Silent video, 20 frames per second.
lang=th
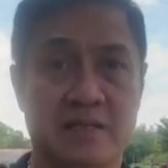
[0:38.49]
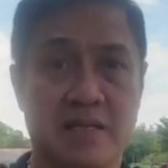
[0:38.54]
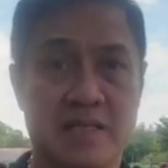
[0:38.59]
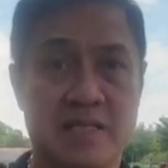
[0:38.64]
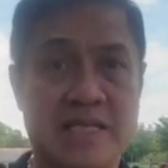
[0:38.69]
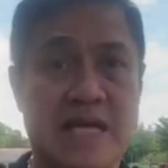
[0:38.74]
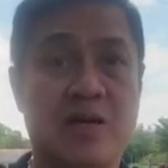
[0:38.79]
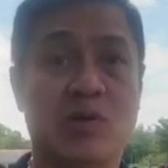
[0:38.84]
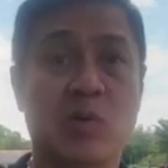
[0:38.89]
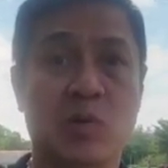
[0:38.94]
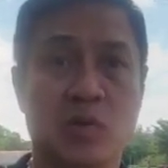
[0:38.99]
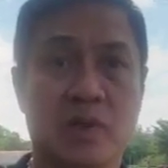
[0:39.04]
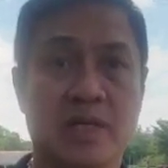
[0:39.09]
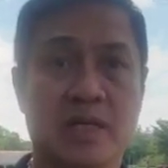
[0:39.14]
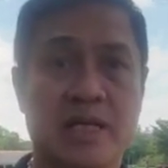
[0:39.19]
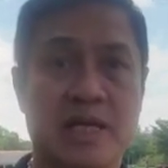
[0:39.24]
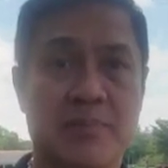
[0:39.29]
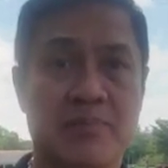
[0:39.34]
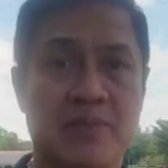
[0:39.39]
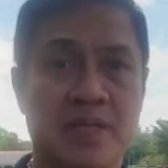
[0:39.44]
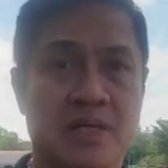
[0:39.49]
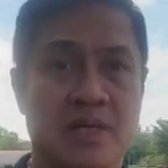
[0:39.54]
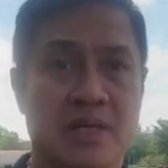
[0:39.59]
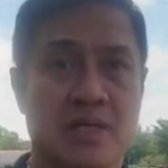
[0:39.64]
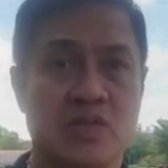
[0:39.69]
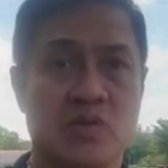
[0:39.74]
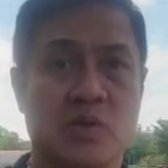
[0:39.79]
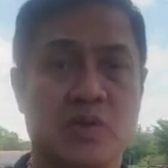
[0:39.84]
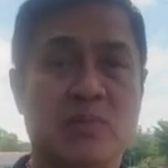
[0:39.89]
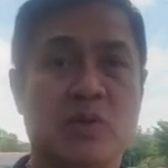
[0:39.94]
ที่ซาอุนะครับ
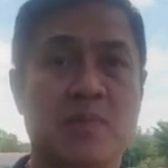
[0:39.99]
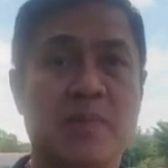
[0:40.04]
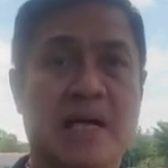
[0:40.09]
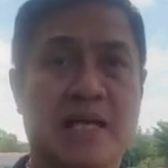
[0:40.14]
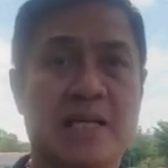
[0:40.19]
ส่วนบท